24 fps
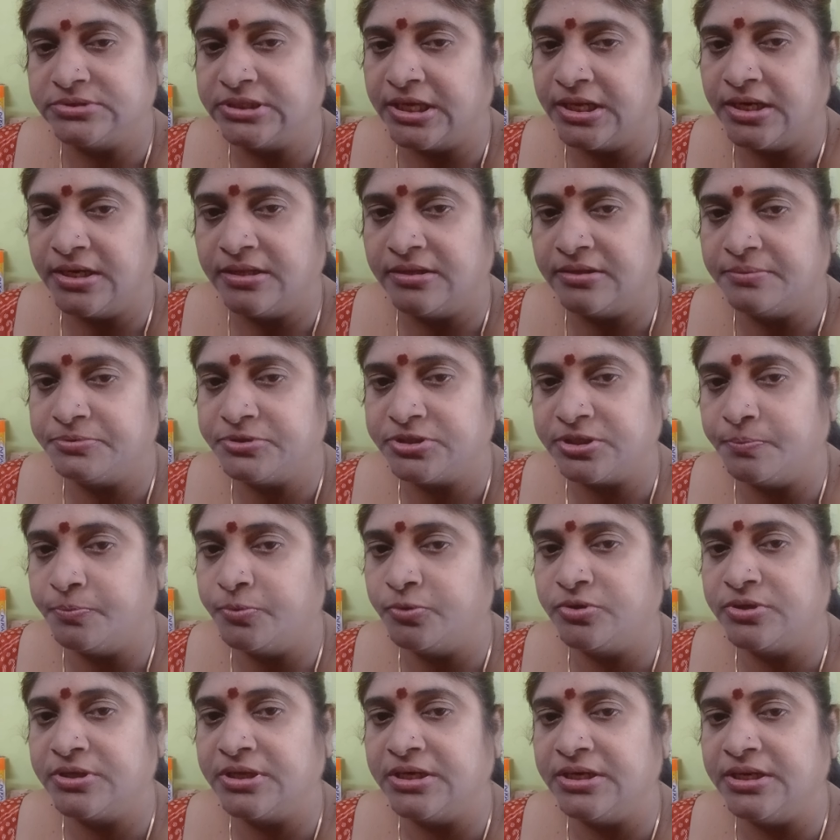చాలా
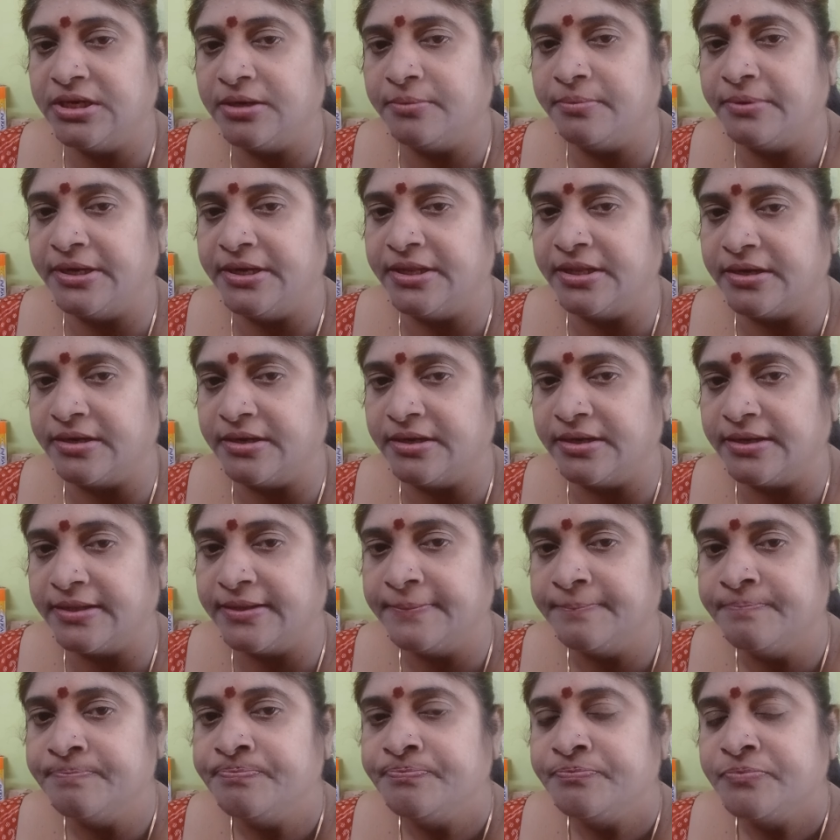సపోర్ట్గా నిలబడ్డారంట
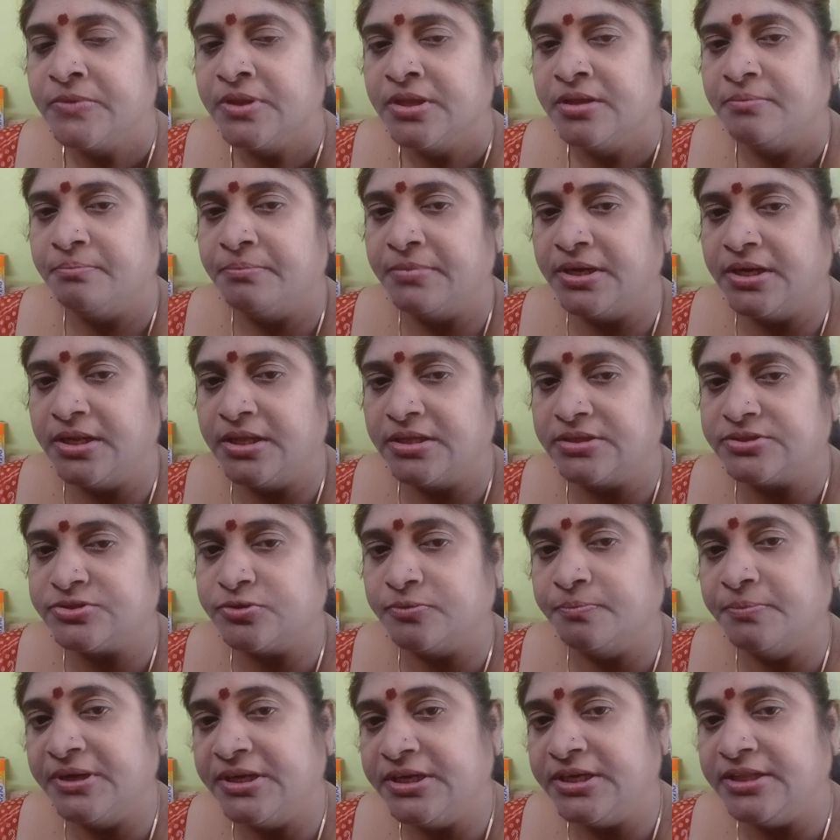మన
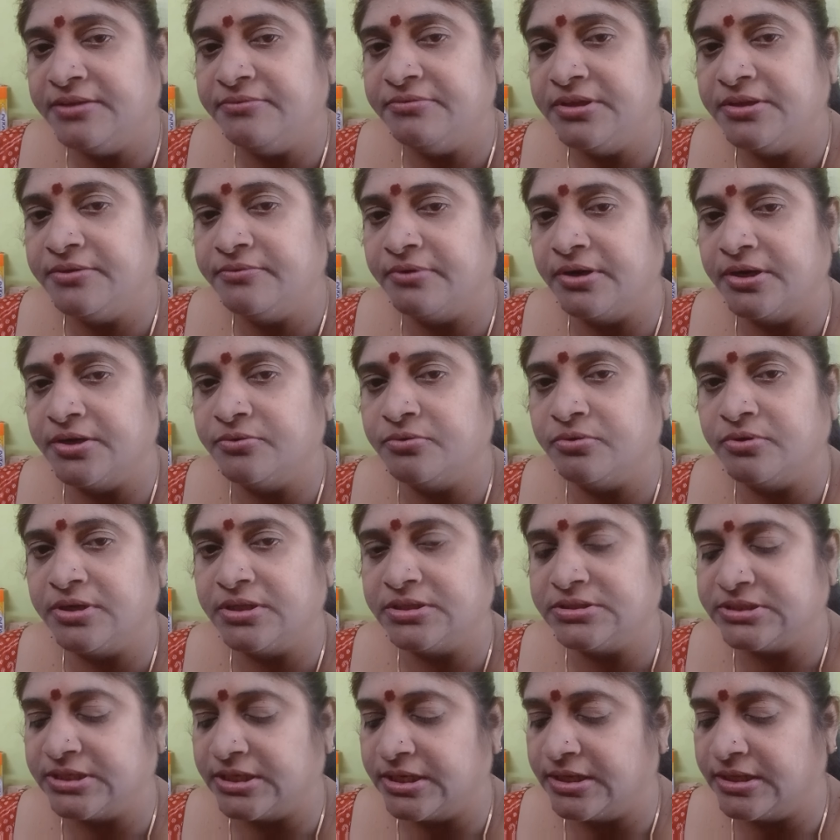సుమన్ టీవీ వాళ్ళు కూడా
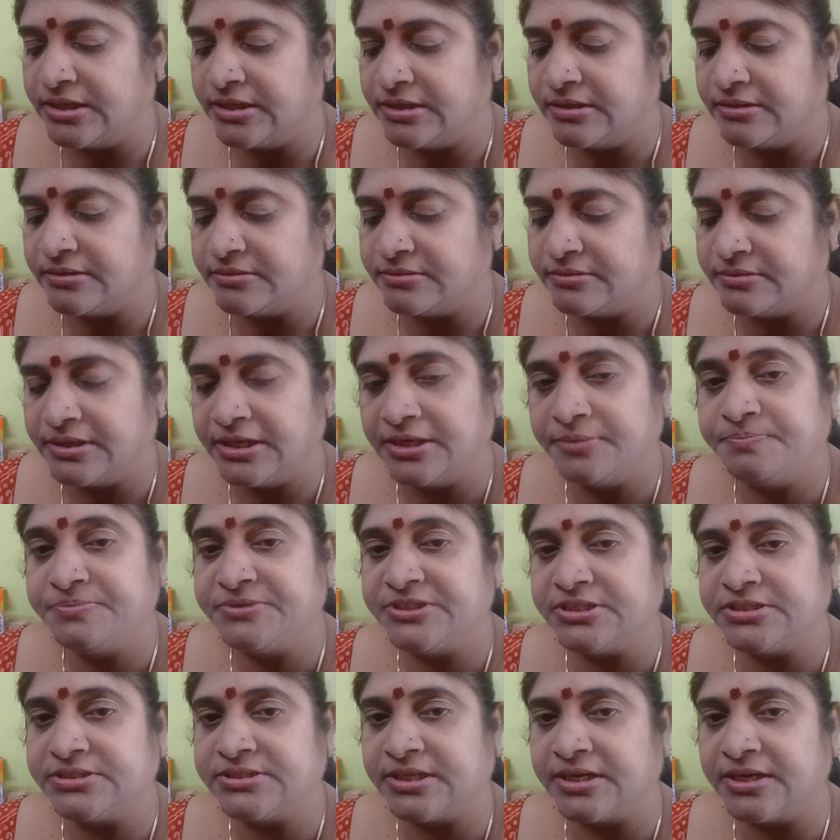చాలా హెల్ప్
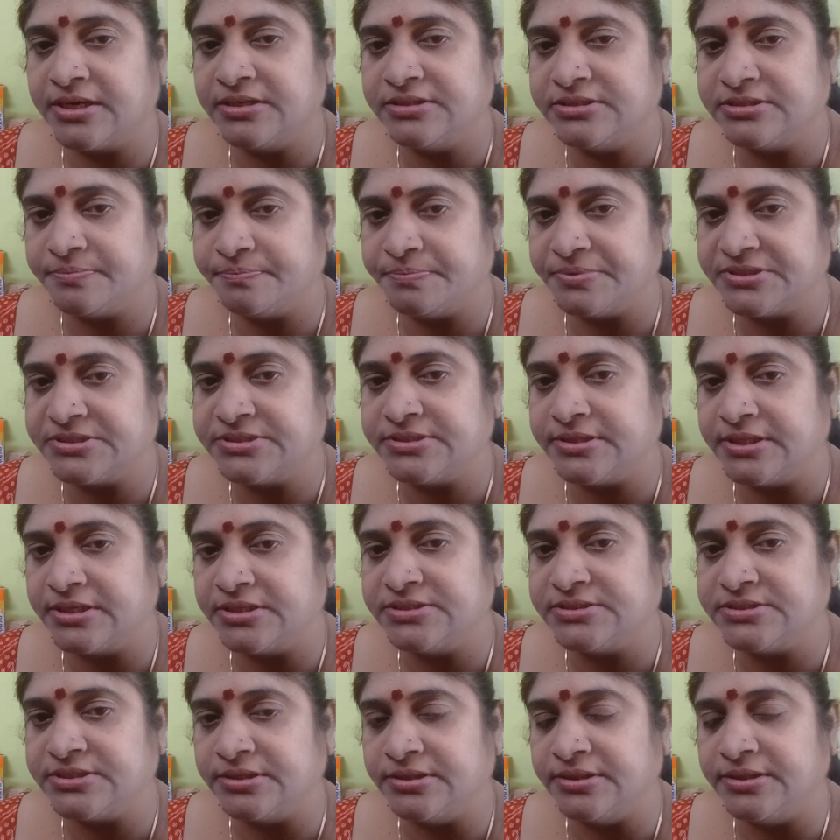చేశారని చెప్పేసి
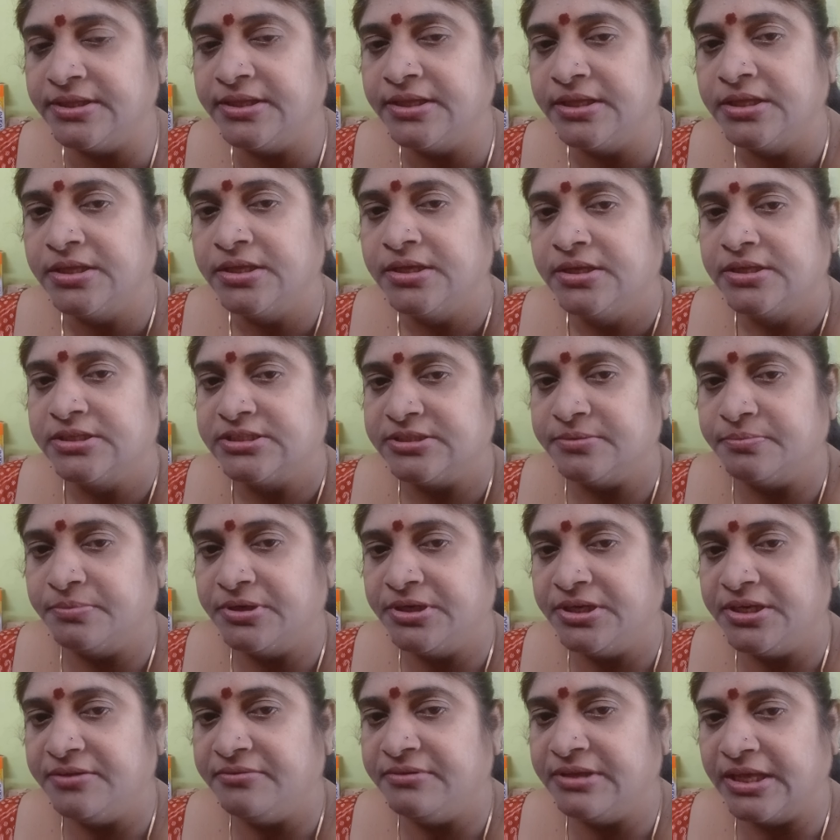తెలిసింది
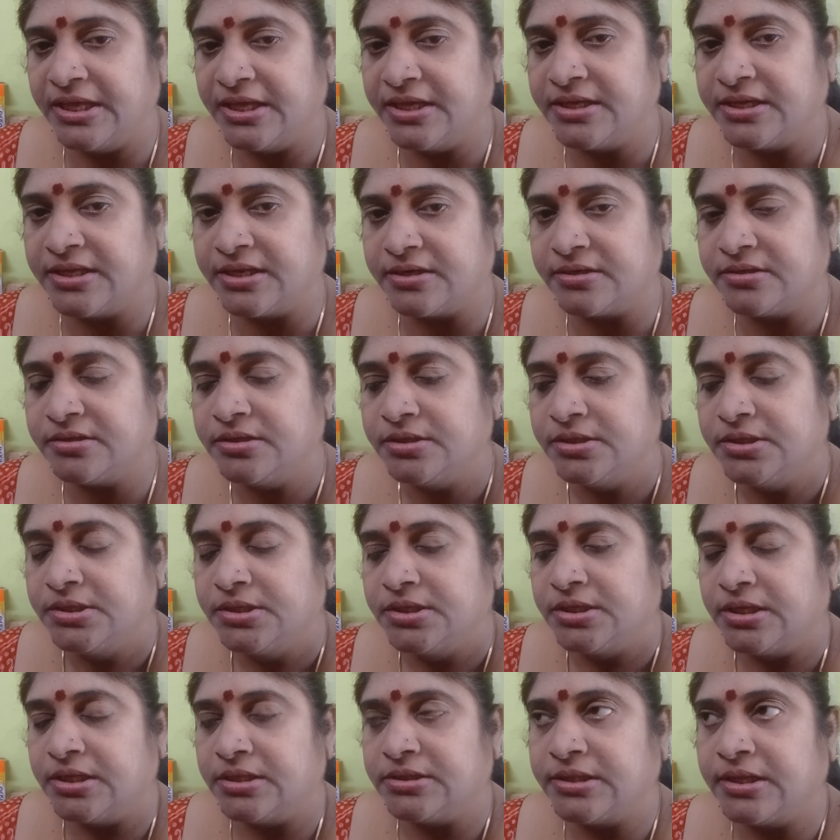సుమన్ టీవీ యాంకర్
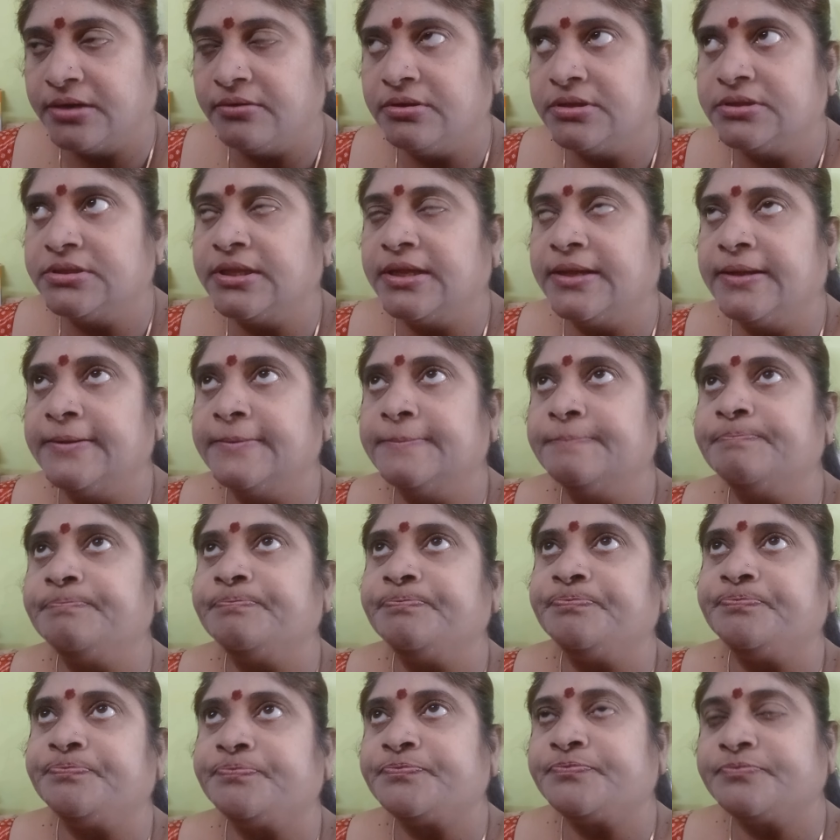తర్వాత
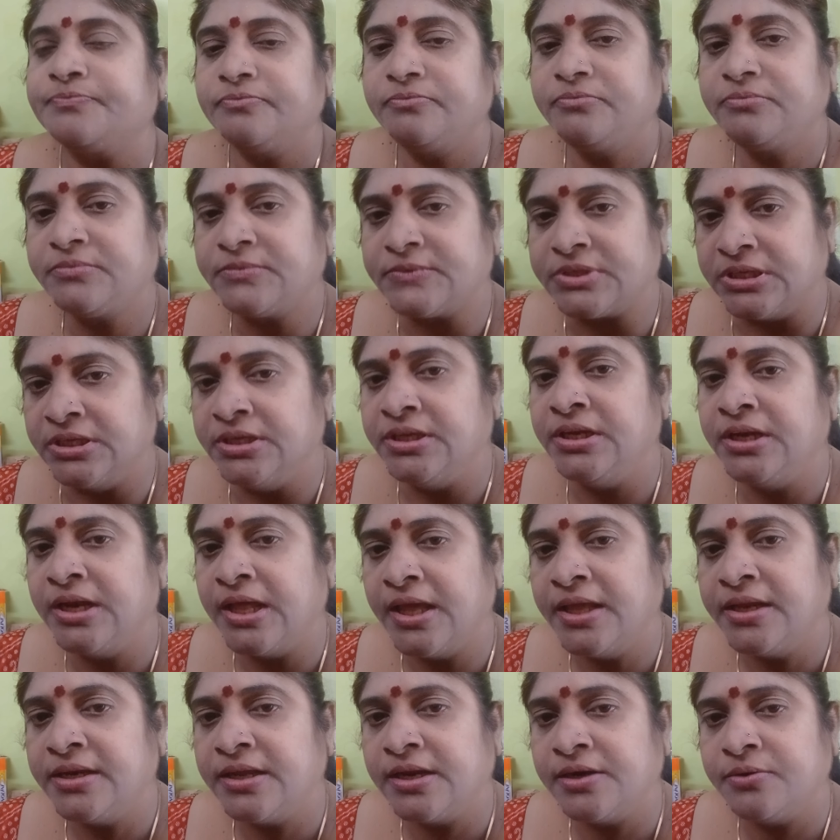ఈ
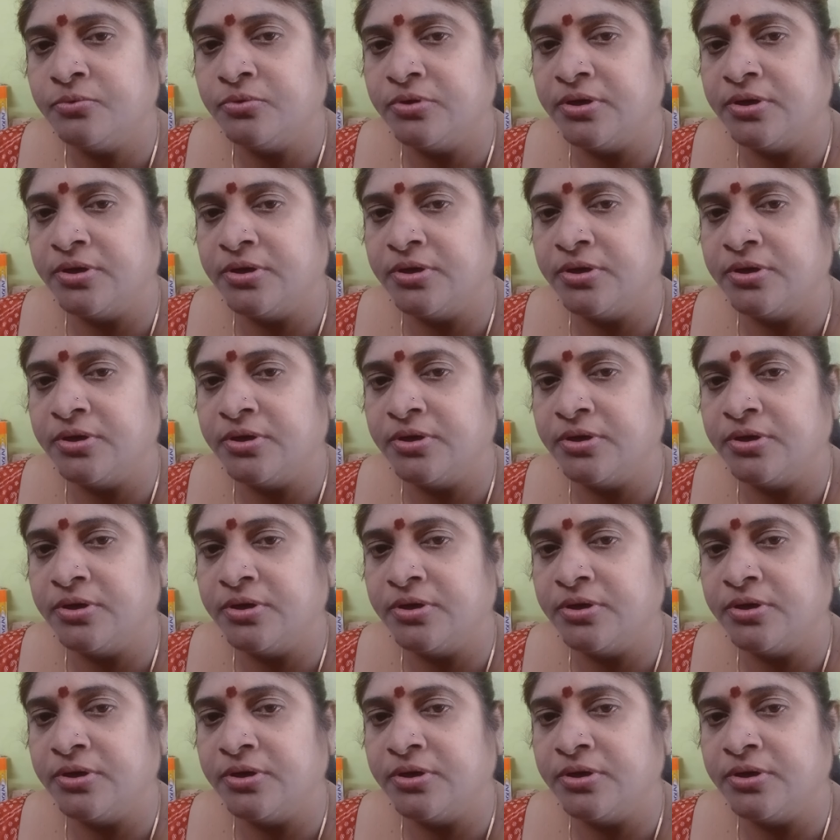లాయర్ గారు